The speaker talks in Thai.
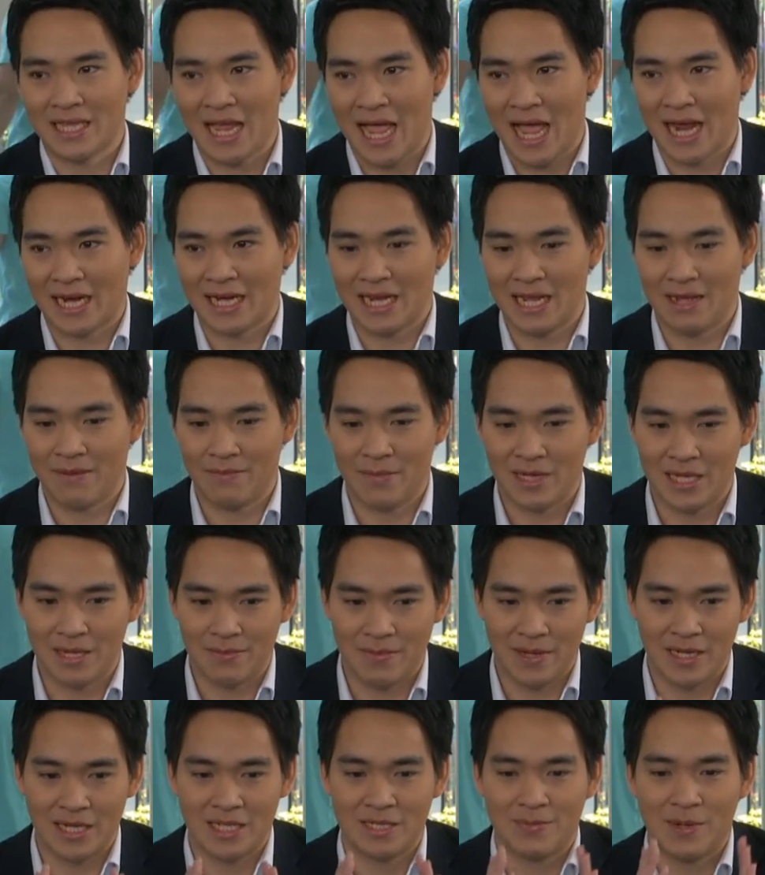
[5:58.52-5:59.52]
งๆเนี่ยมันจะ
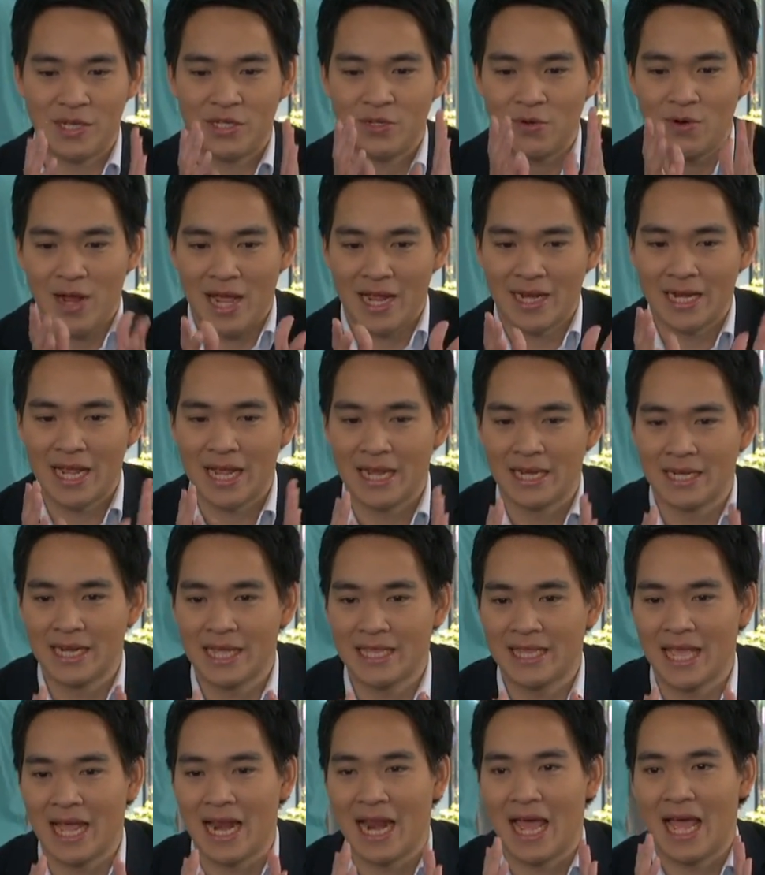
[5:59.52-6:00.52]
เป็น specialize ในใน
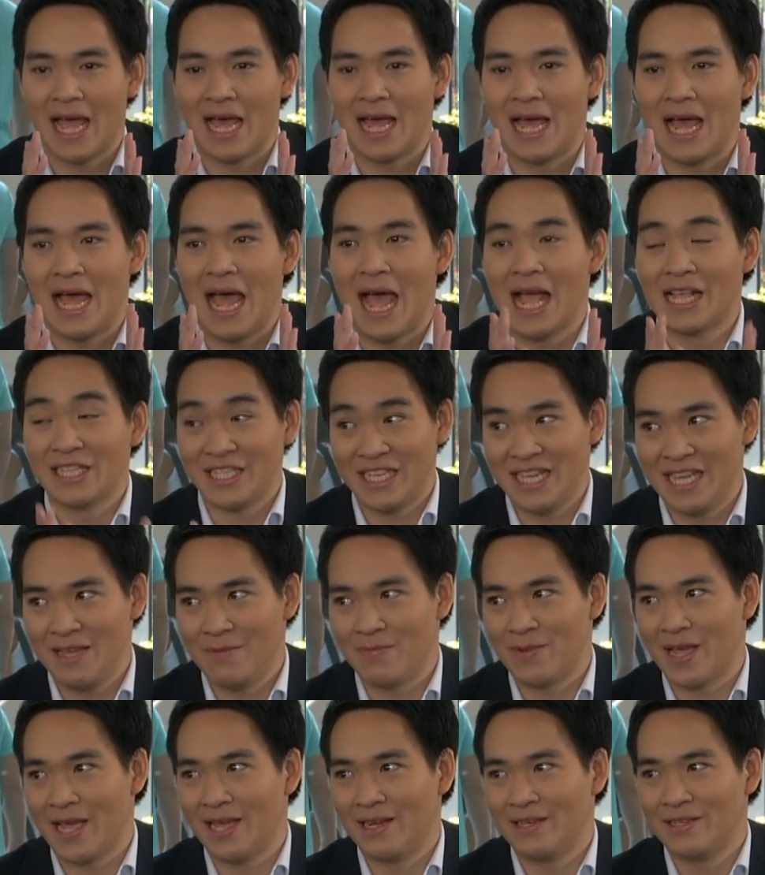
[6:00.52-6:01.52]
แต่ละอาชีพ
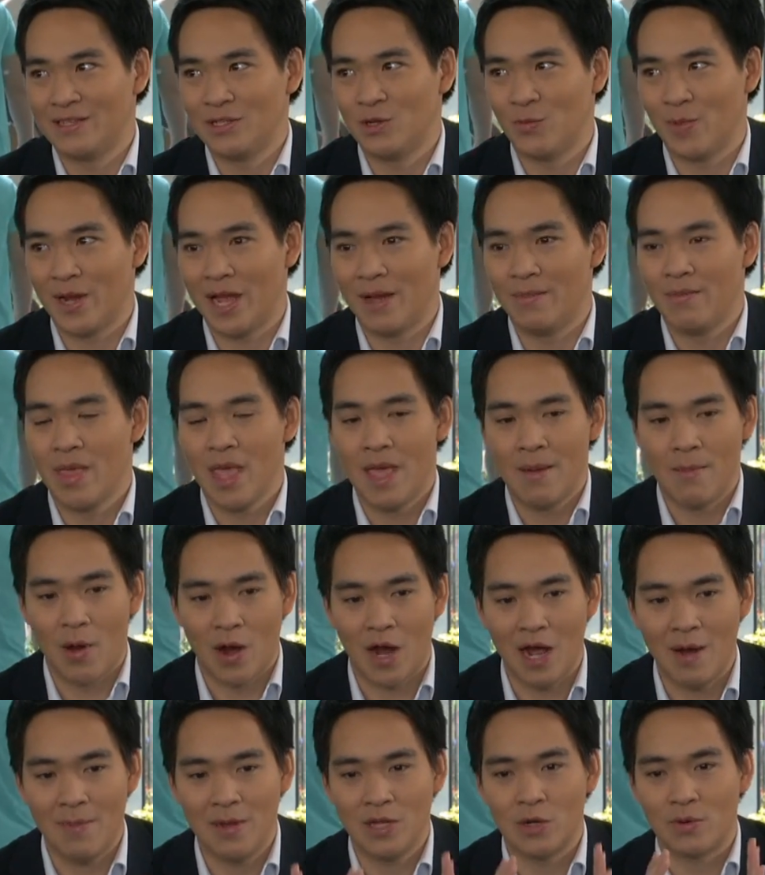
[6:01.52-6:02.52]
เนี่ยถูกไหมครับพอ
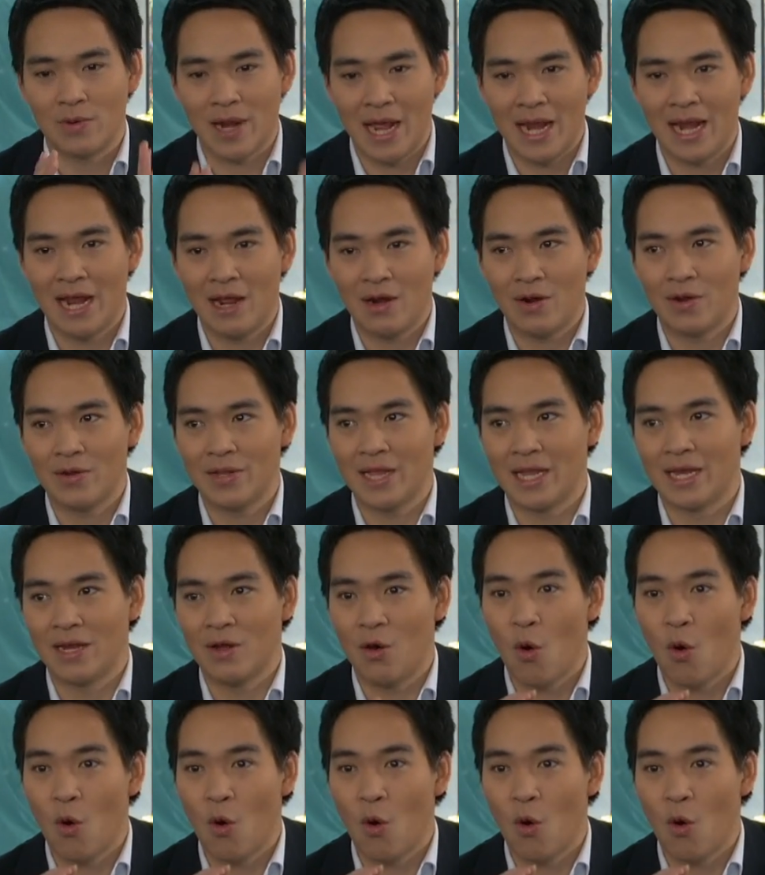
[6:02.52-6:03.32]
เข้าไปตรงนั้นแล้วเราเห็นโอ